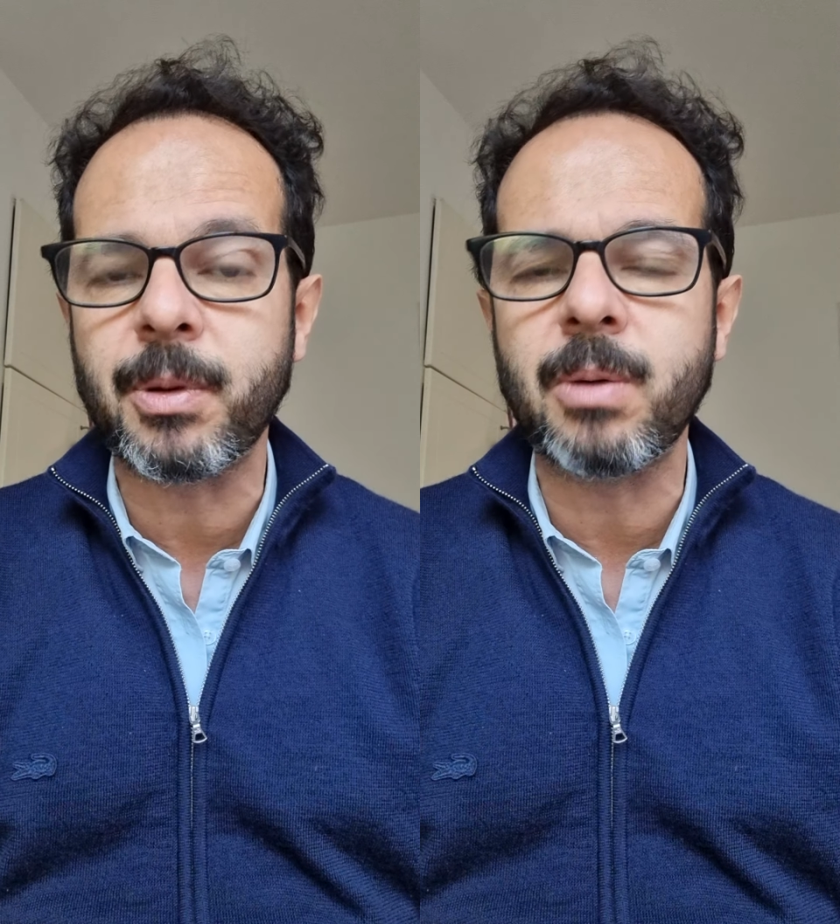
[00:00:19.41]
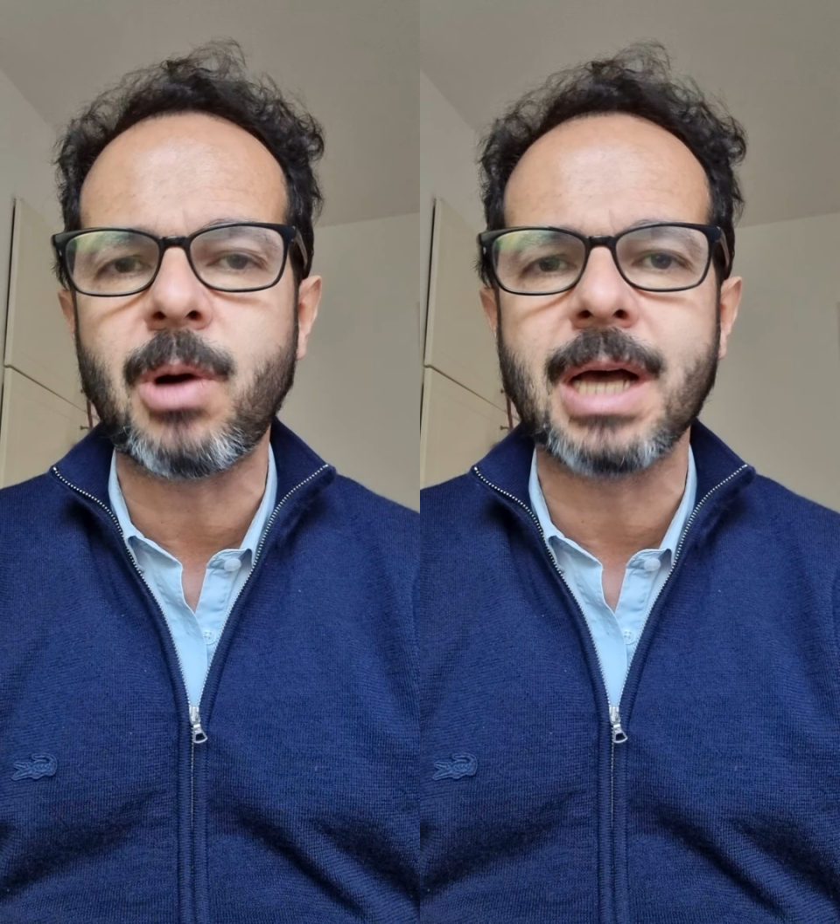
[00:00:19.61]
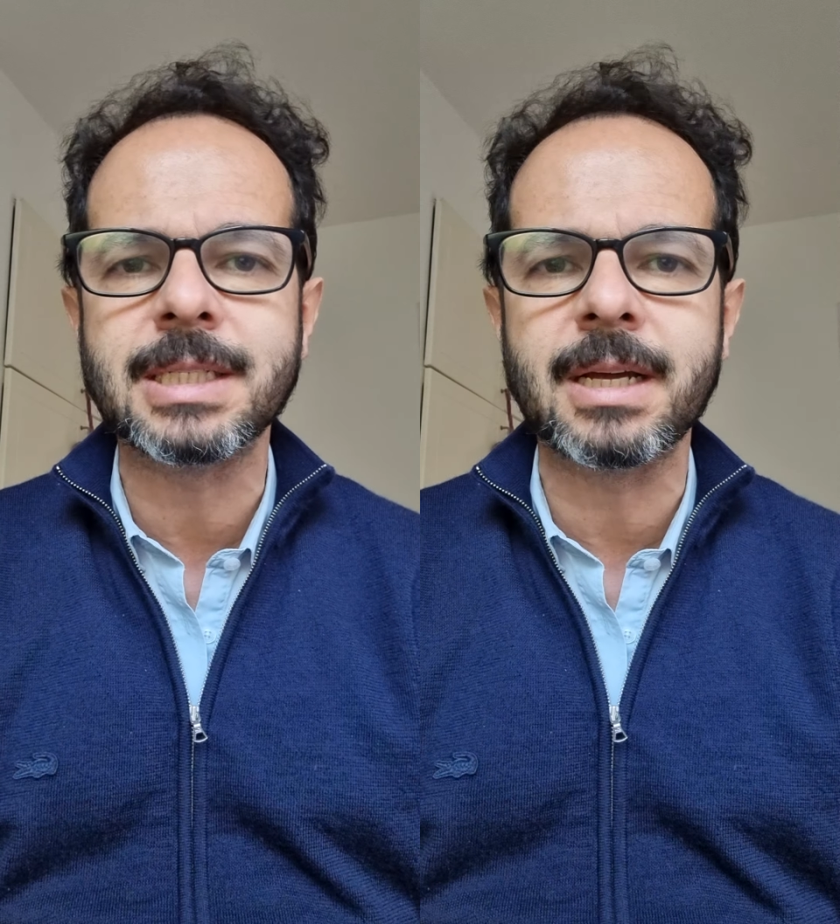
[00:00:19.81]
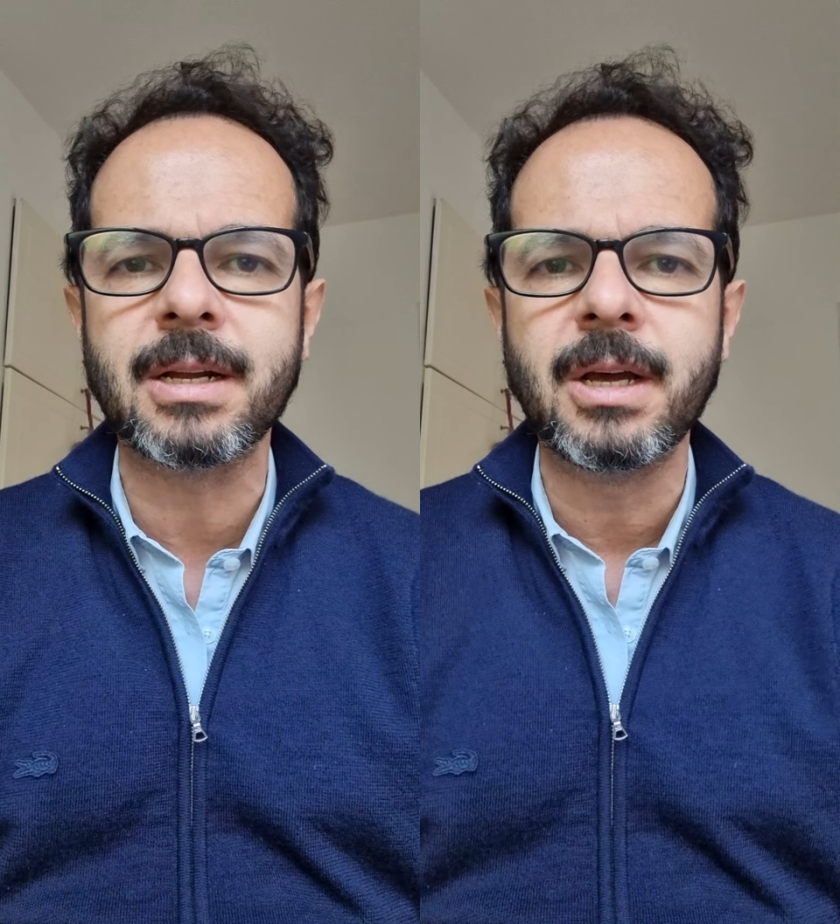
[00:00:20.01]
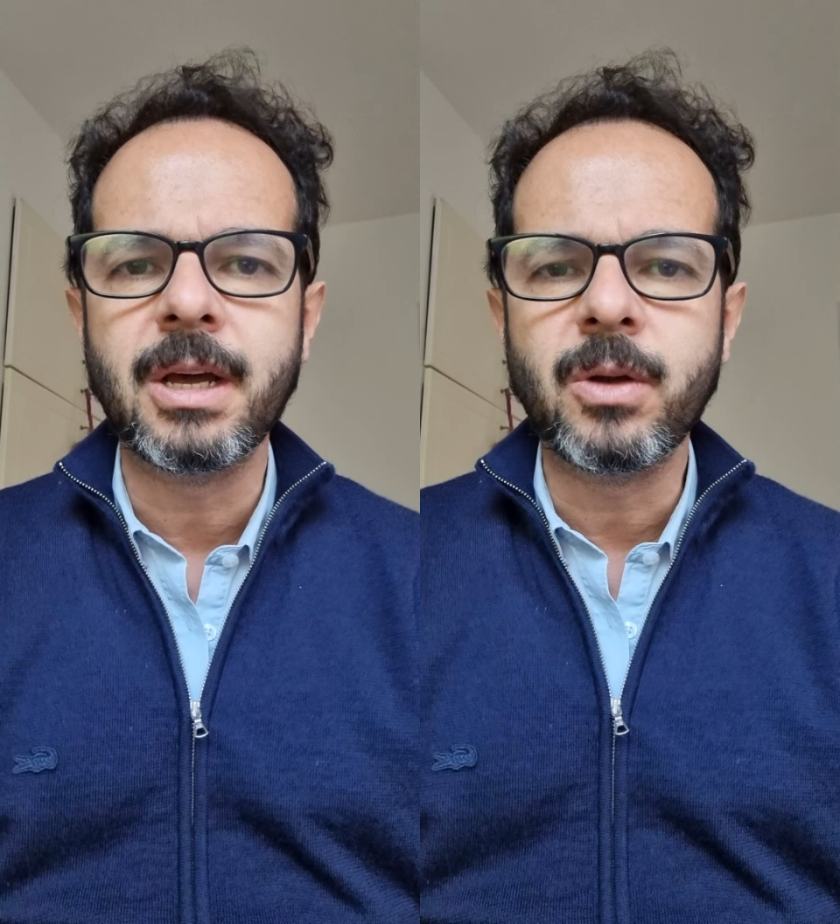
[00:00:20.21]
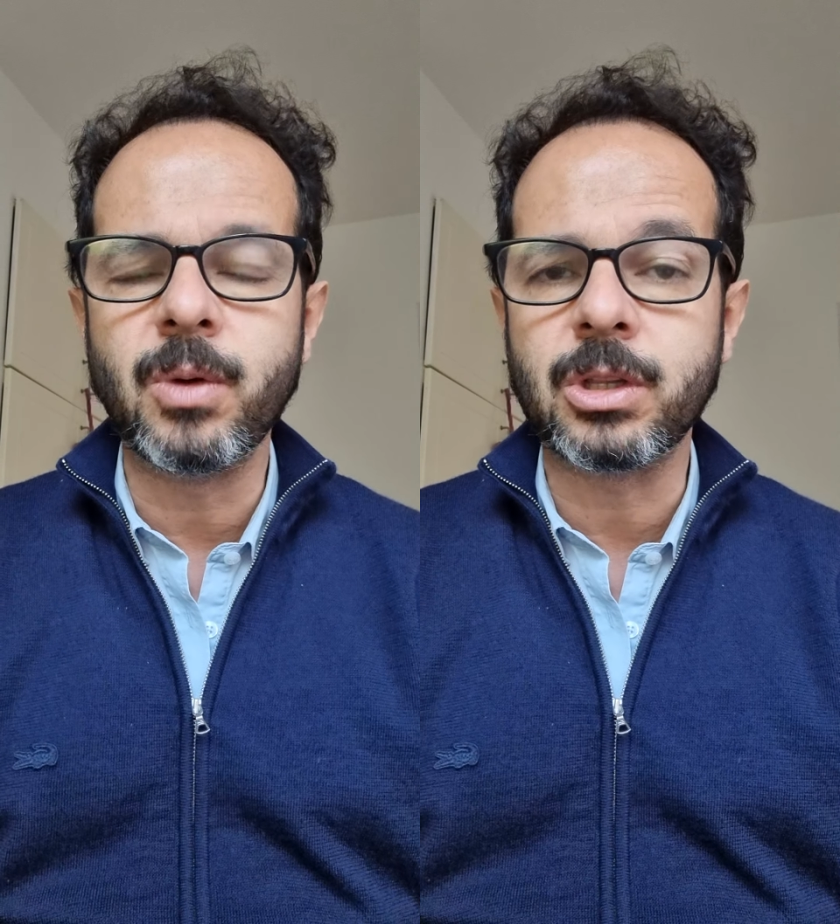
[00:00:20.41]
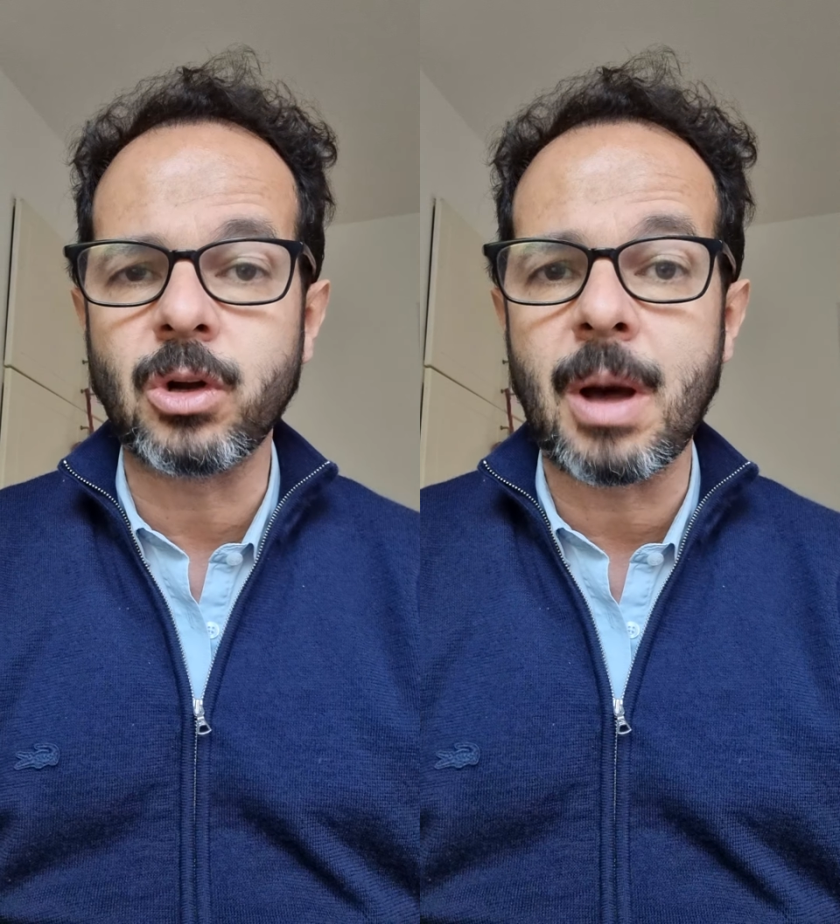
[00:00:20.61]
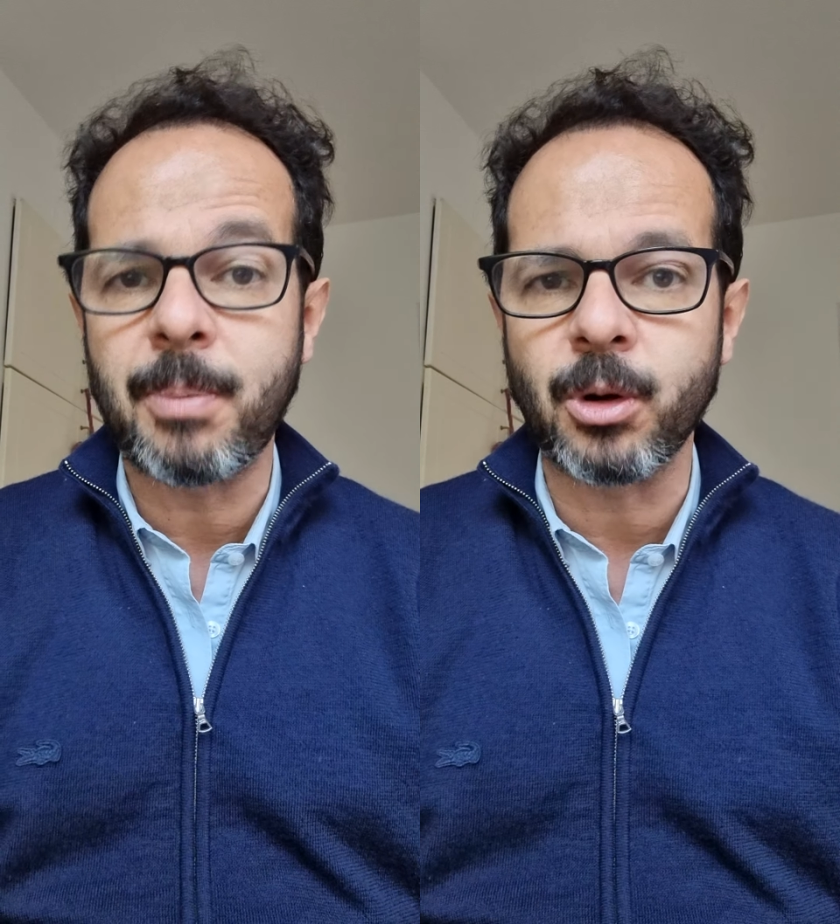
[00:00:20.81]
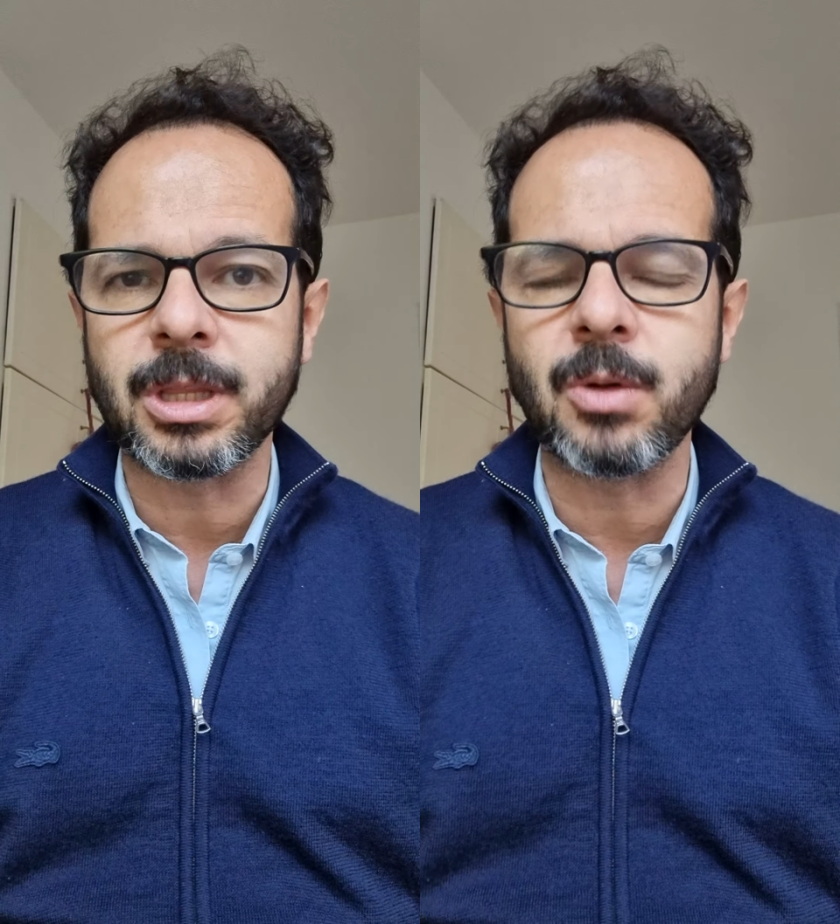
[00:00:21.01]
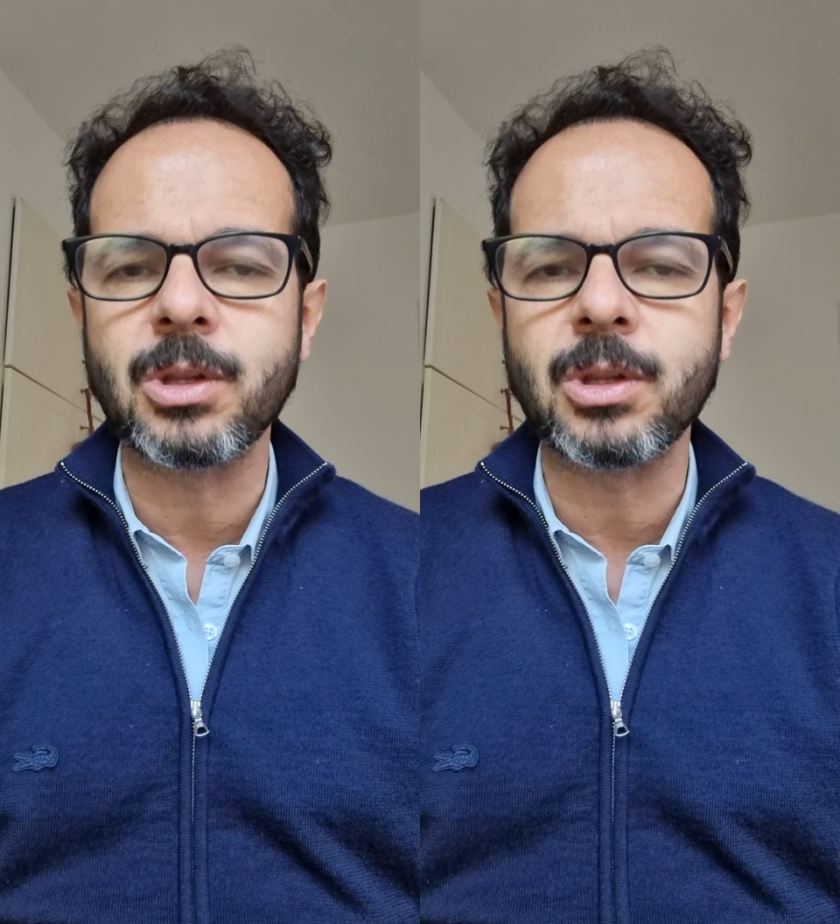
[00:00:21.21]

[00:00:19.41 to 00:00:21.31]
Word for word: podemos hacer nuestro aporte,